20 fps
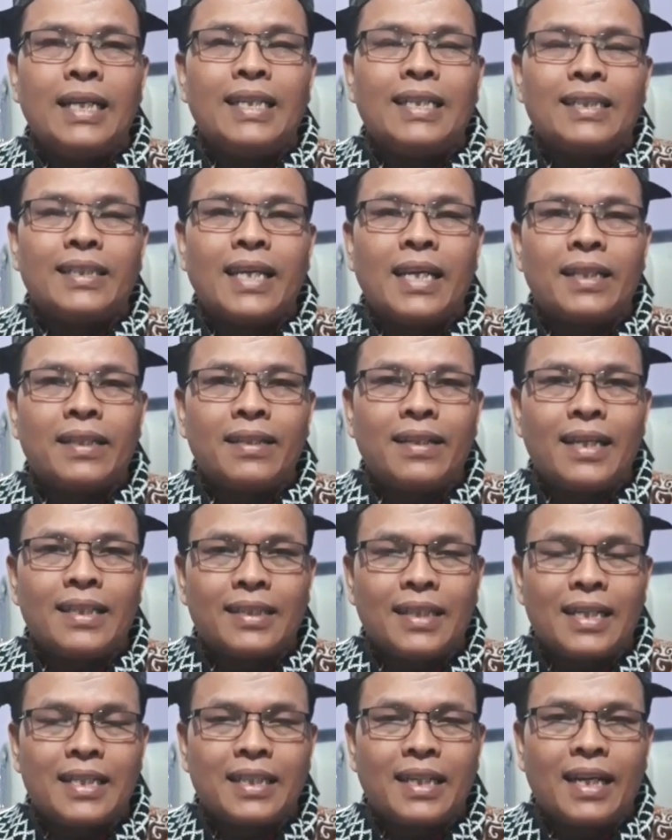saya
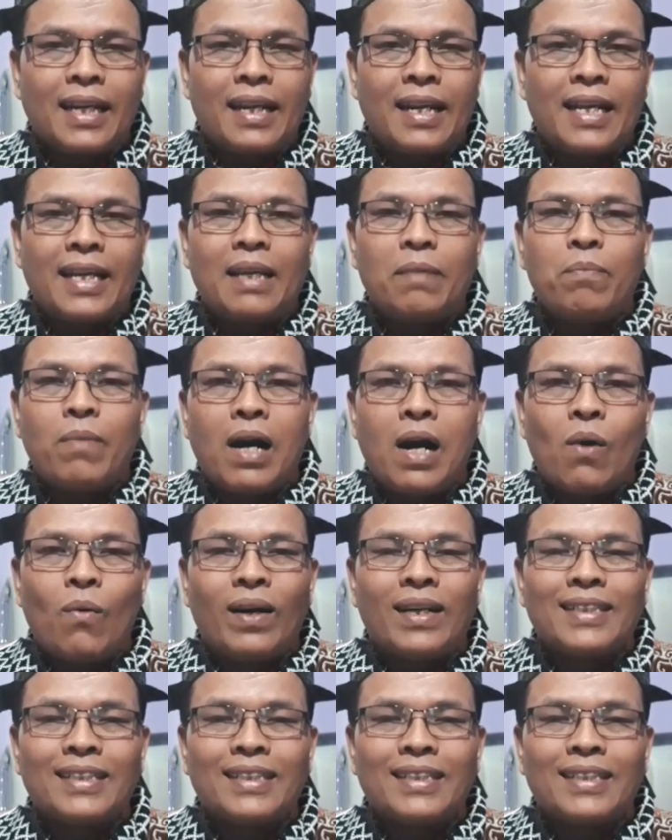tegaskan sekali lagi bahwa